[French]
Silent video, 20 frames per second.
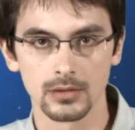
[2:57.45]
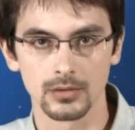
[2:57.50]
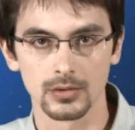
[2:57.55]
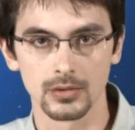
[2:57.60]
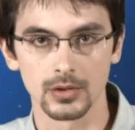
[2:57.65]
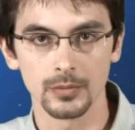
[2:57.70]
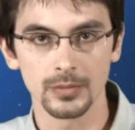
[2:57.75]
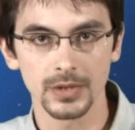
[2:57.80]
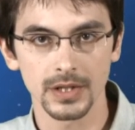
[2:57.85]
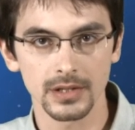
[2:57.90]

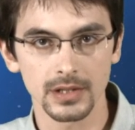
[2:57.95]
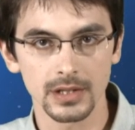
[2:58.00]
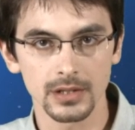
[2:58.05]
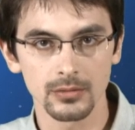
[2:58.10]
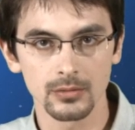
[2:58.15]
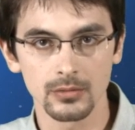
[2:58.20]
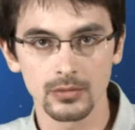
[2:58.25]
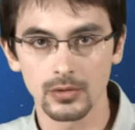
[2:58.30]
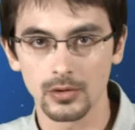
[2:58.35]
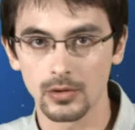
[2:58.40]
On obtiendrait
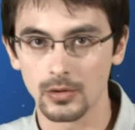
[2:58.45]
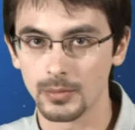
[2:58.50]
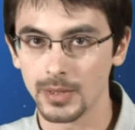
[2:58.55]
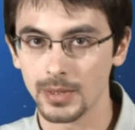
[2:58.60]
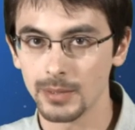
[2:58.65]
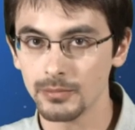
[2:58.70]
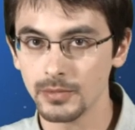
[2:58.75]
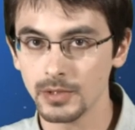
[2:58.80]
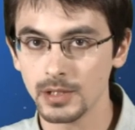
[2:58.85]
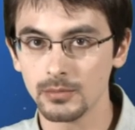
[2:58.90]
donc le
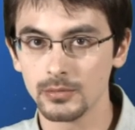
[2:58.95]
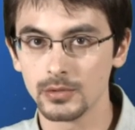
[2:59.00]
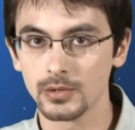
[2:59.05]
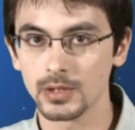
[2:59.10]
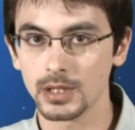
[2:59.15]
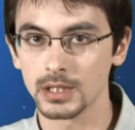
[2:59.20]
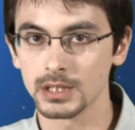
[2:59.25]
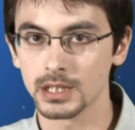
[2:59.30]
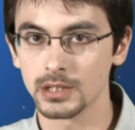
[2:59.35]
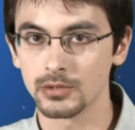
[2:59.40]
même type de
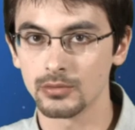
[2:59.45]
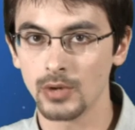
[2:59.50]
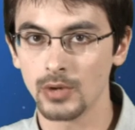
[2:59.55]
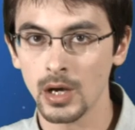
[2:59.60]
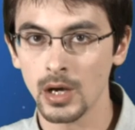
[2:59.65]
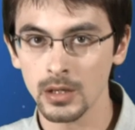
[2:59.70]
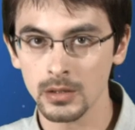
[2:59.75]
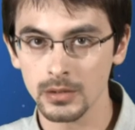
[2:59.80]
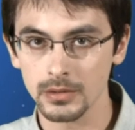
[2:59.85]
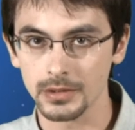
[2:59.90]

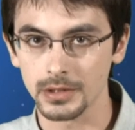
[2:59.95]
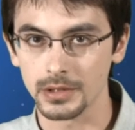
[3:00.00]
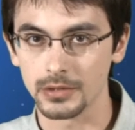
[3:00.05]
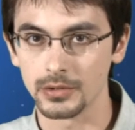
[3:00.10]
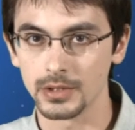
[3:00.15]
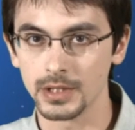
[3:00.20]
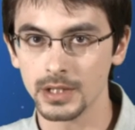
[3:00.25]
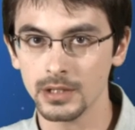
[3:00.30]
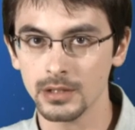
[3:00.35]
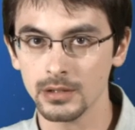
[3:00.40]
trajectoire des
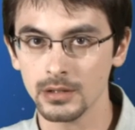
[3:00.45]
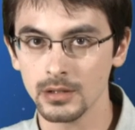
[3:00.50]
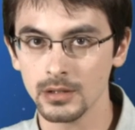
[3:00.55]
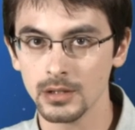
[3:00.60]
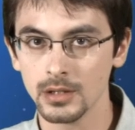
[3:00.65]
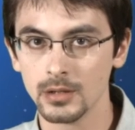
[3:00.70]
coniques